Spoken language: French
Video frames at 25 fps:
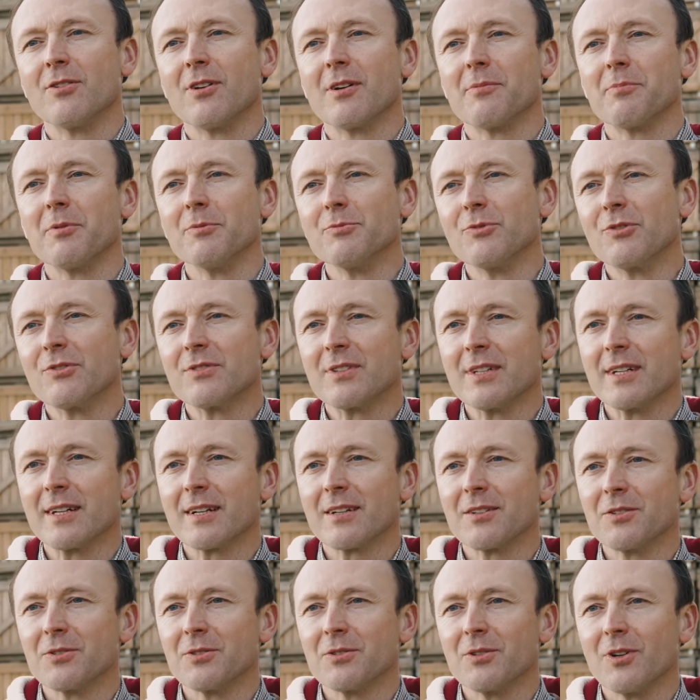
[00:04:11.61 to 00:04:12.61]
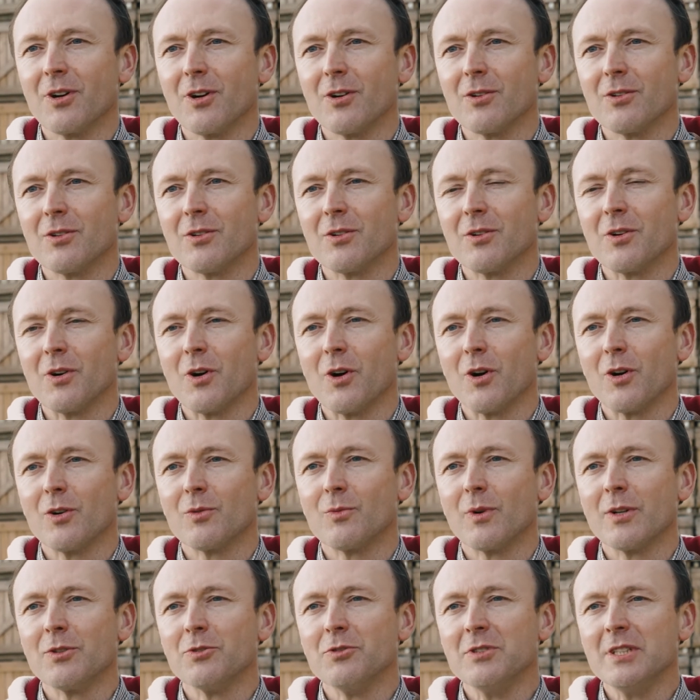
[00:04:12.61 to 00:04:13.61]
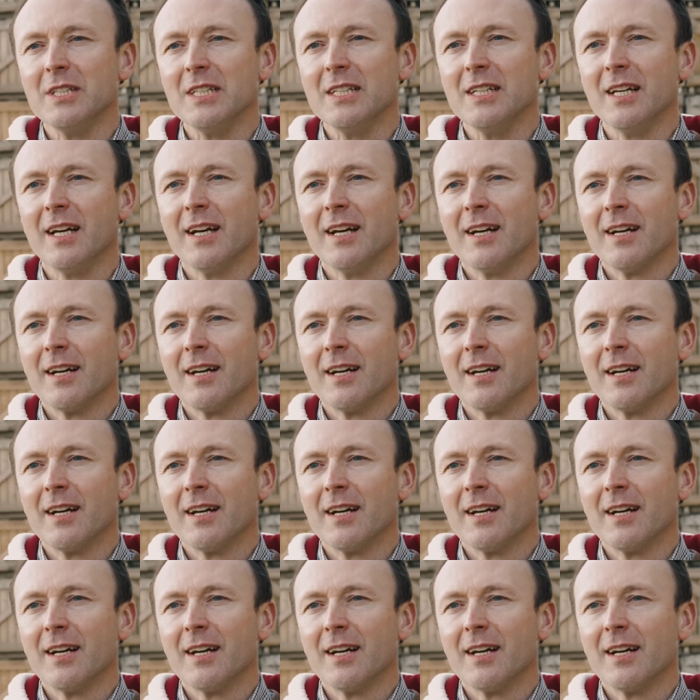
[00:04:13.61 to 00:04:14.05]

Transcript: de la pomme de terre euh, en, Wallonie,